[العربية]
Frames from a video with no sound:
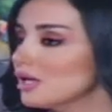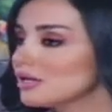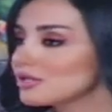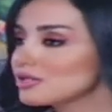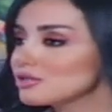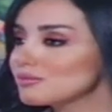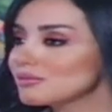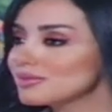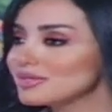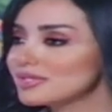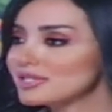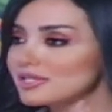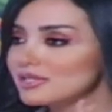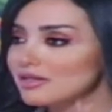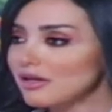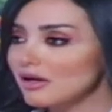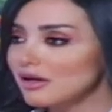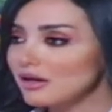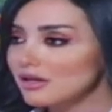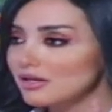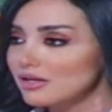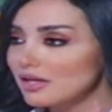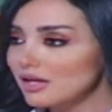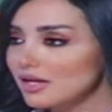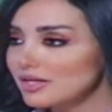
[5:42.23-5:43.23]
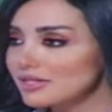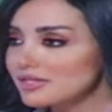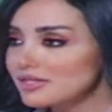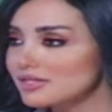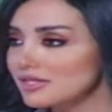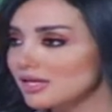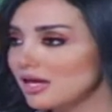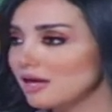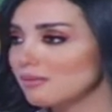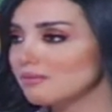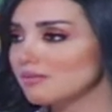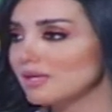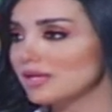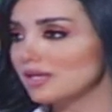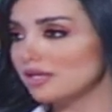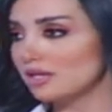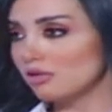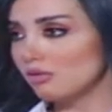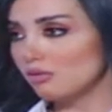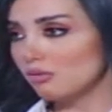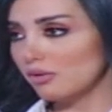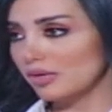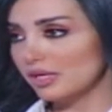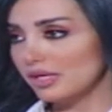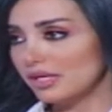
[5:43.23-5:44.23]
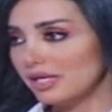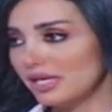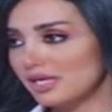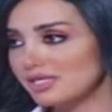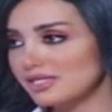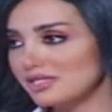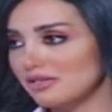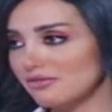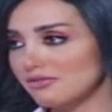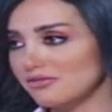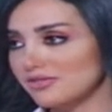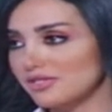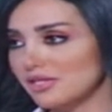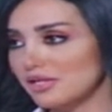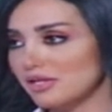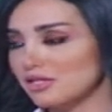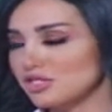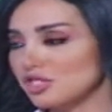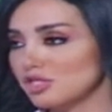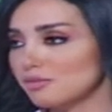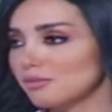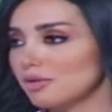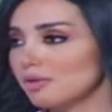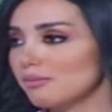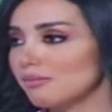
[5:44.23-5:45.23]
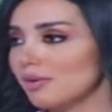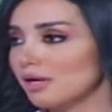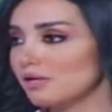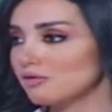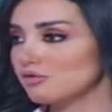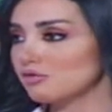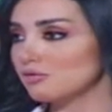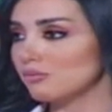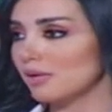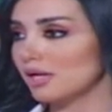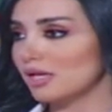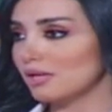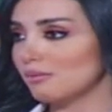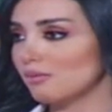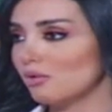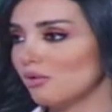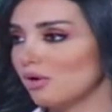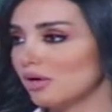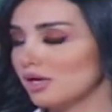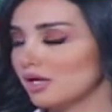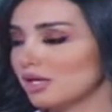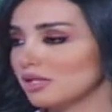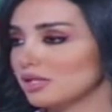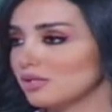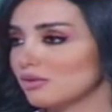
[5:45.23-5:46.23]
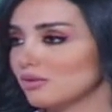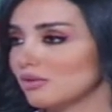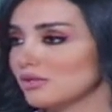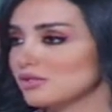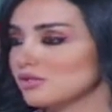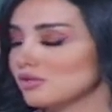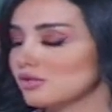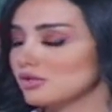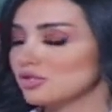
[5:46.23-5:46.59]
ضمن نطاق الاحترام يلي هو للأسف صار شبه معدوم على مواقع التواصل صحيح.